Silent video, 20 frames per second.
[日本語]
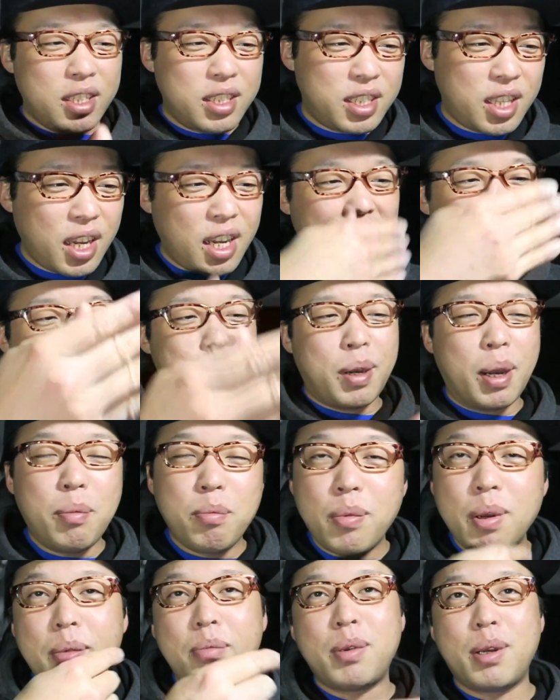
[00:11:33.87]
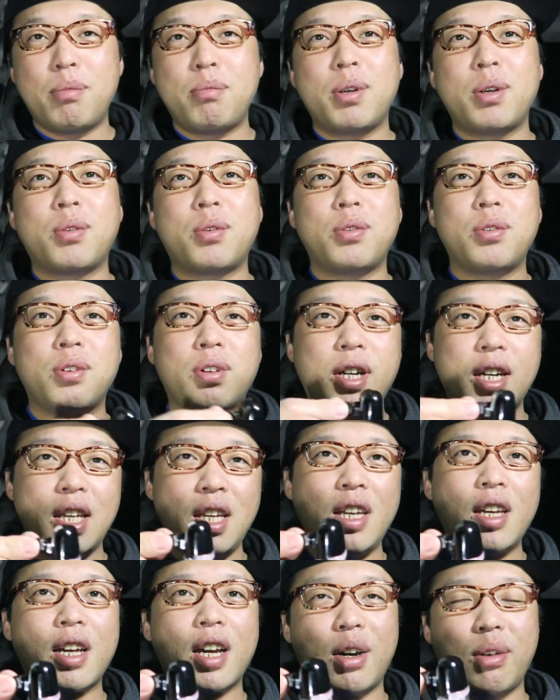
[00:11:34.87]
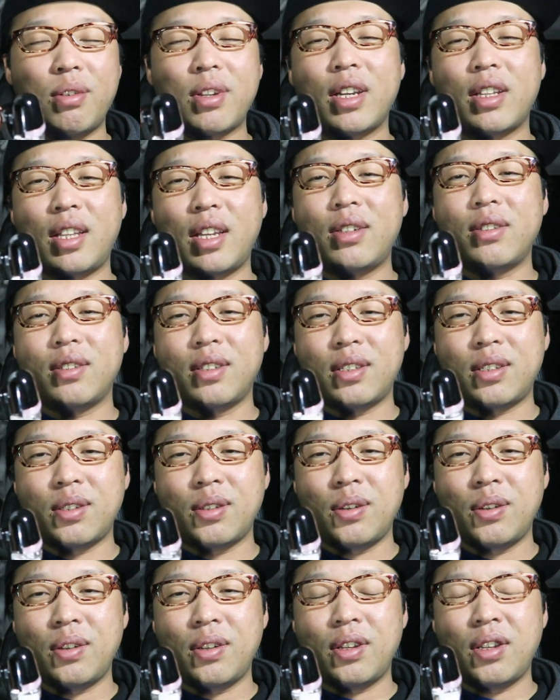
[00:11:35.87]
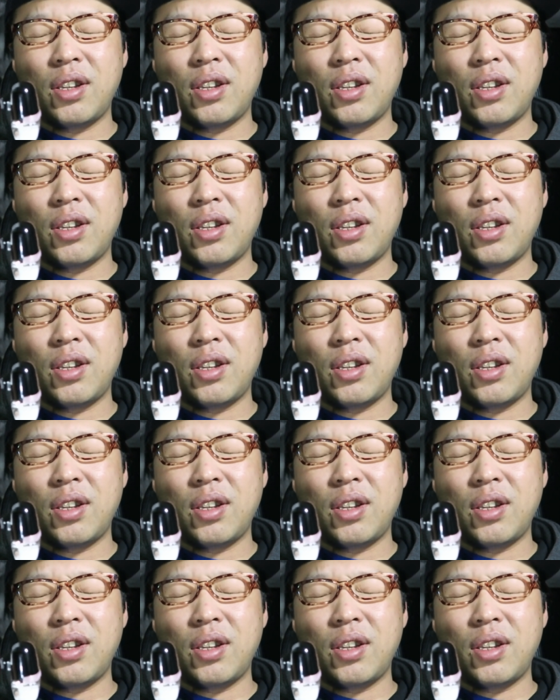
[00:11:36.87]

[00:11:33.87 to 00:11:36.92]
下からバンバンバンバンこのいい香りが出るんですよ。